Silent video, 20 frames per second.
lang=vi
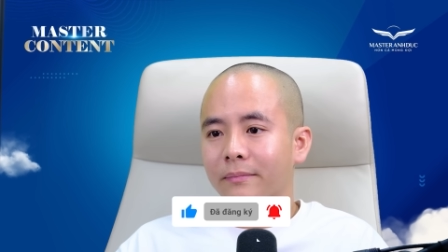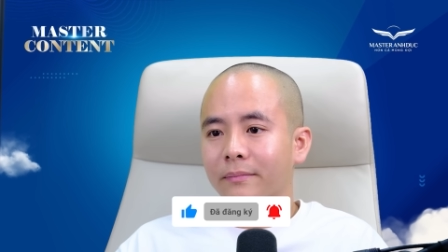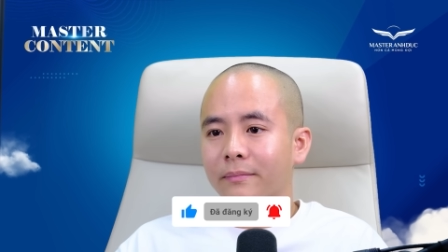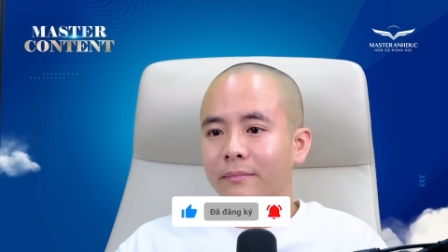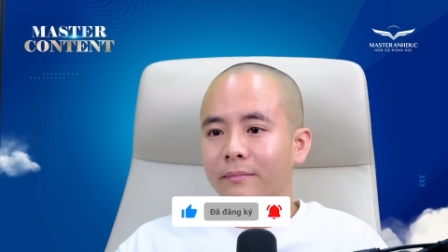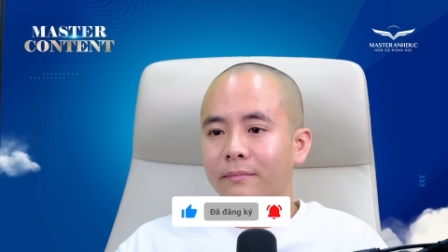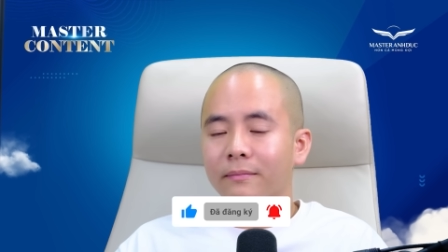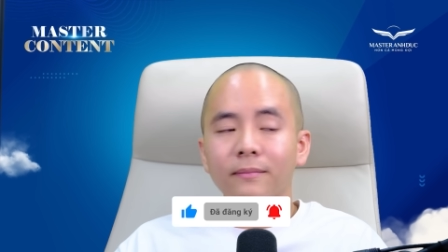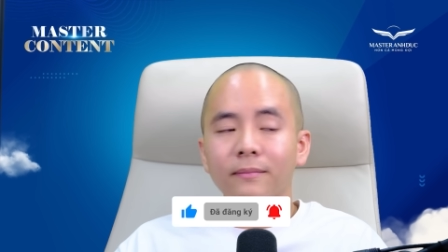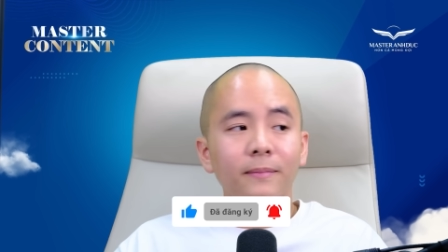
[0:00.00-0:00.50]
Ừ.
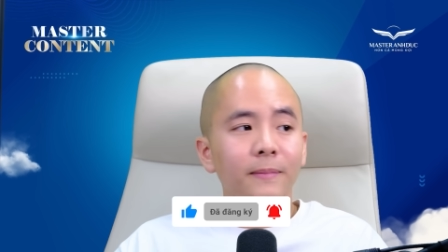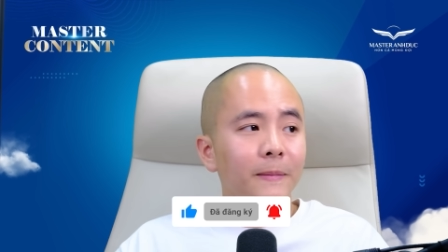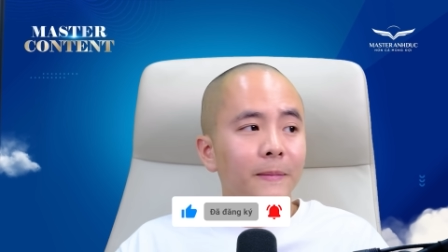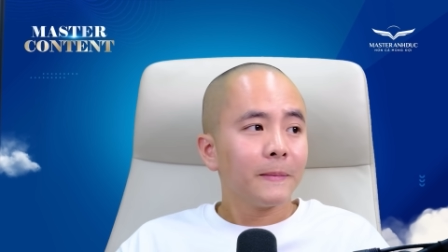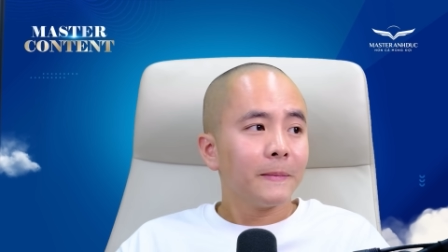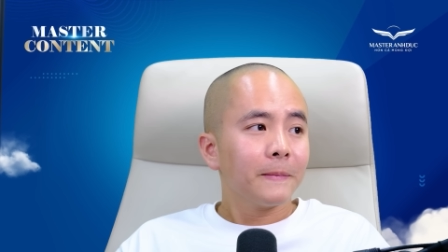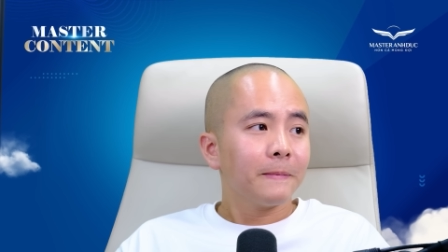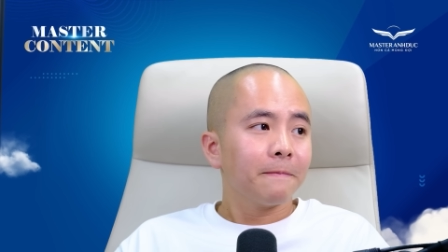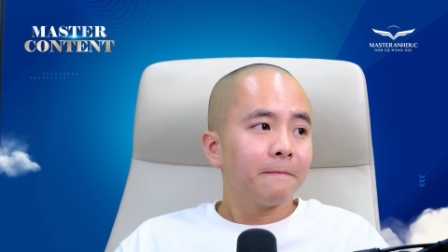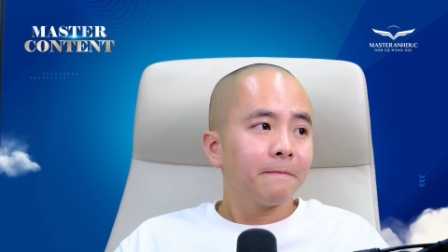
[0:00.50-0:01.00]

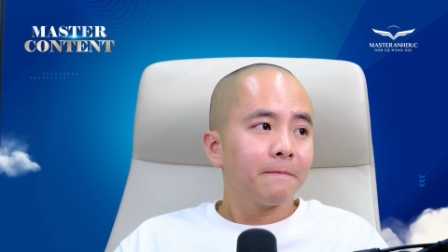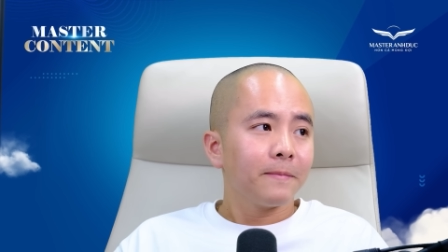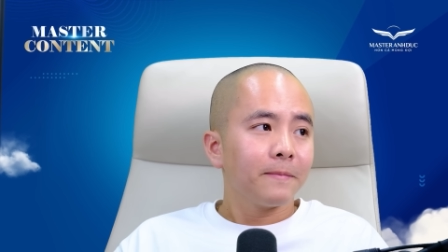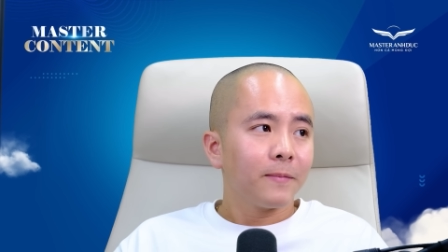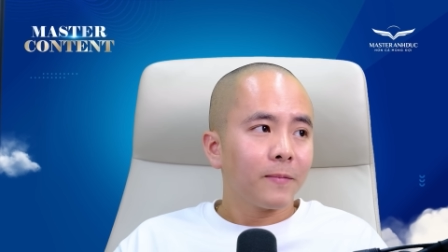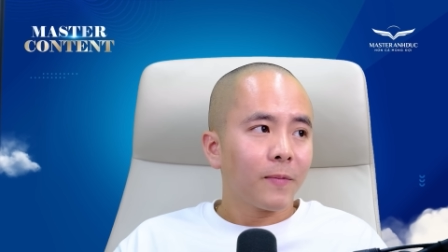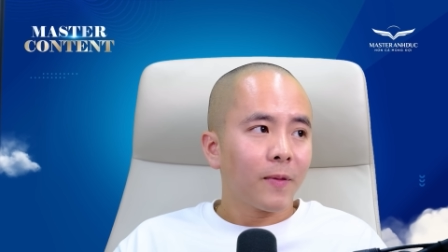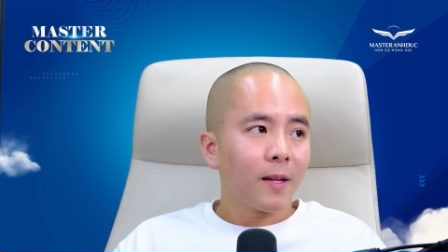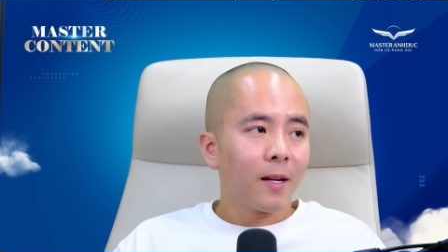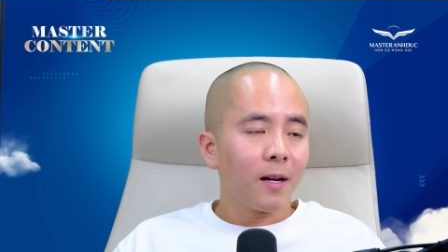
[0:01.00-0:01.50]

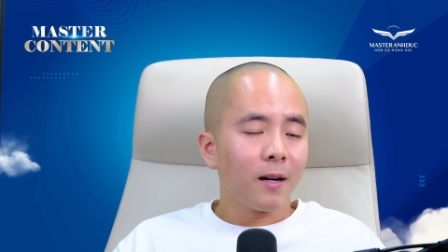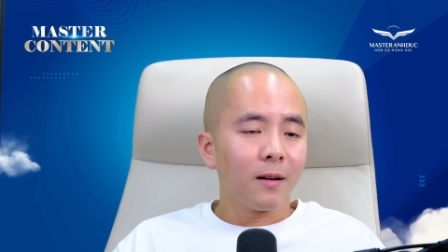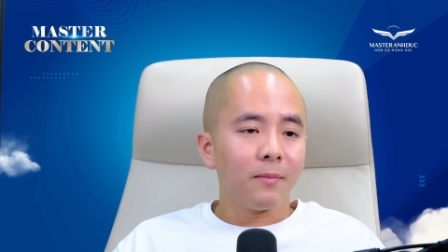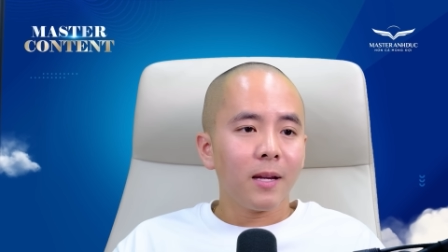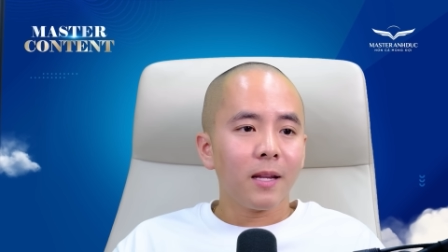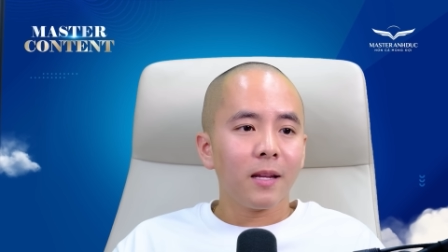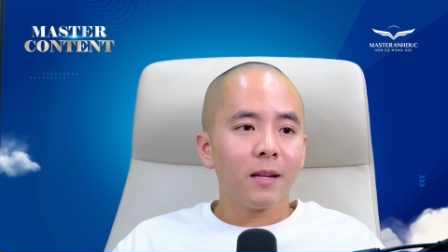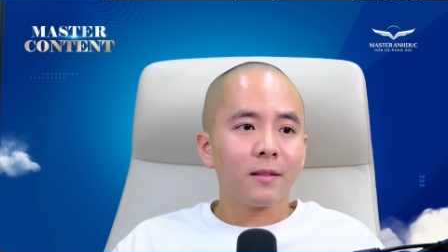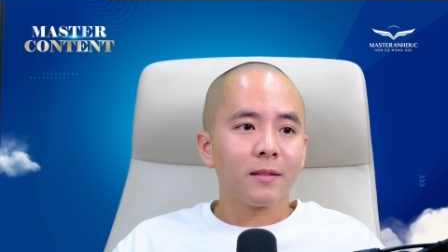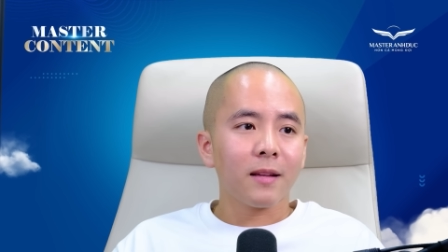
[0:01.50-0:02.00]
Nhờ
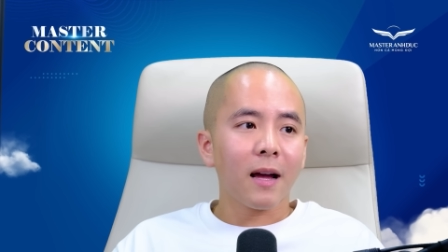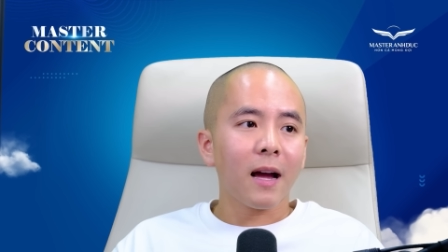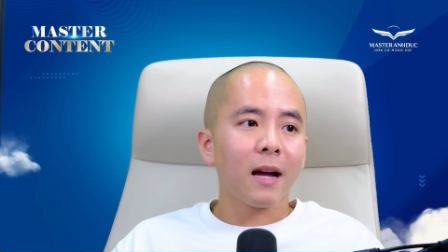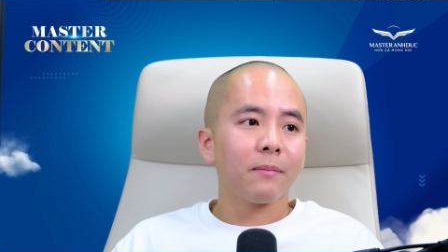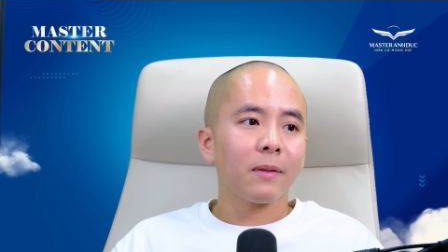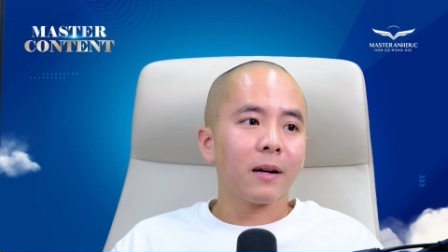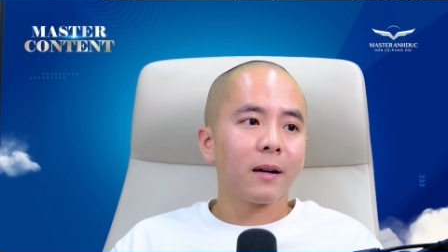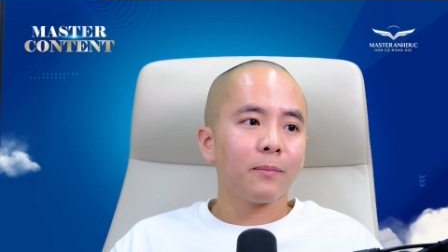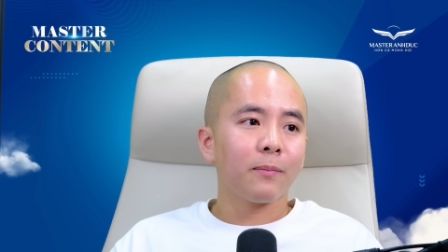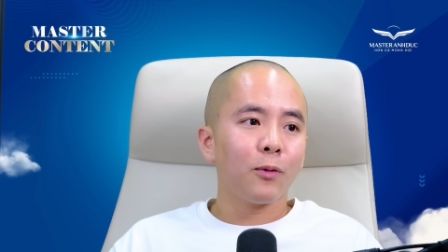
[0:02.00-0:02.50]
biết insight
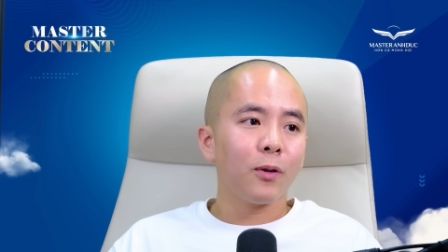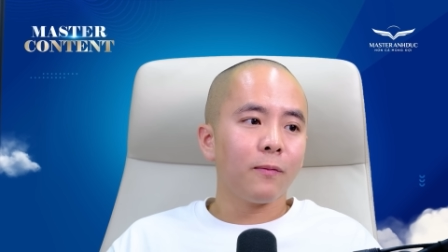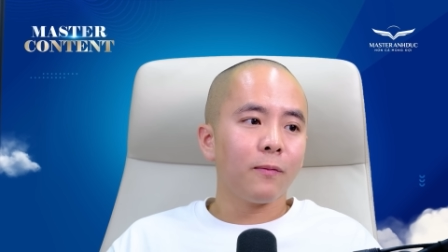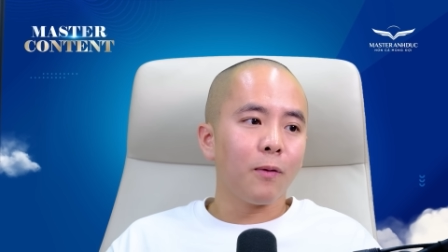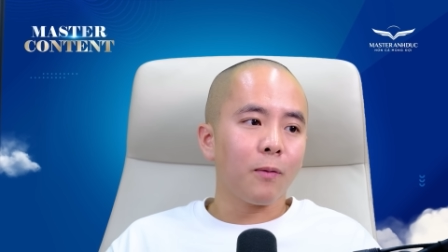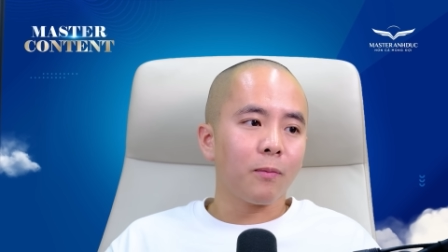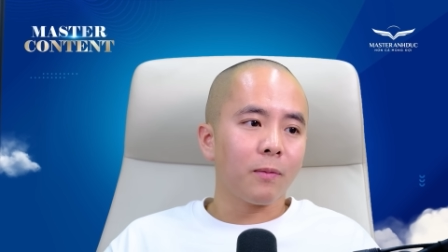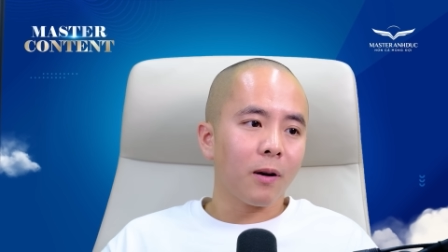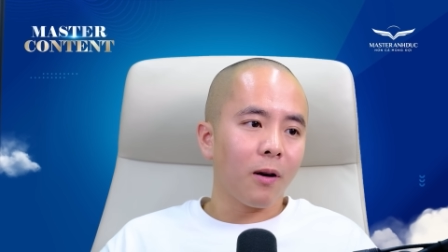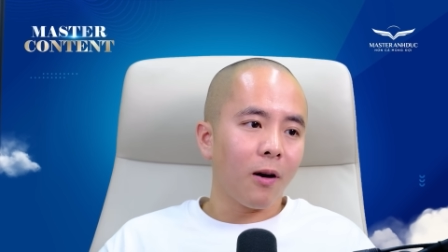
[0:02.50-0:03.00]
mà em thuyết
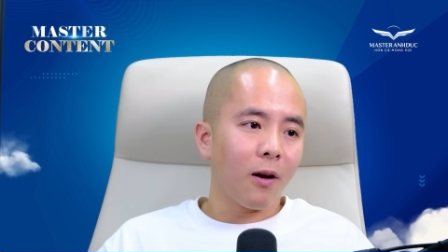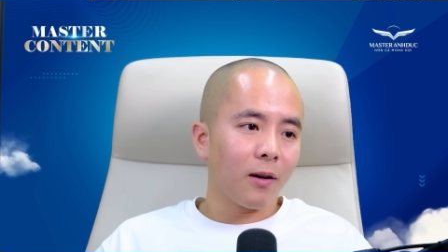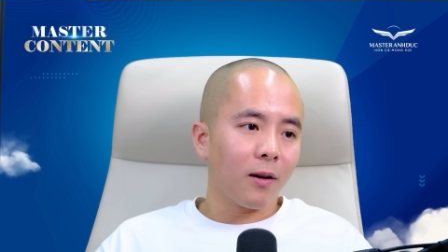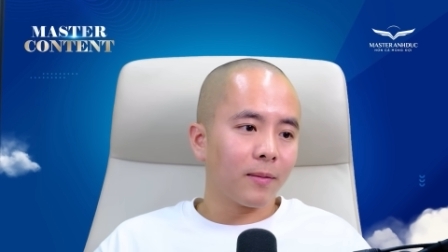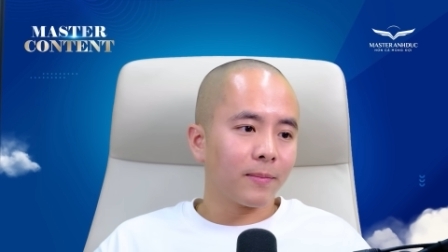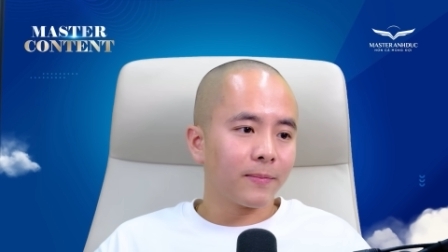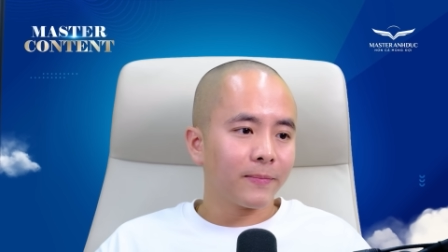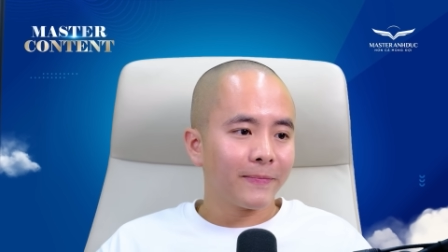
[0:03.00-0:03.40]
phục được họ.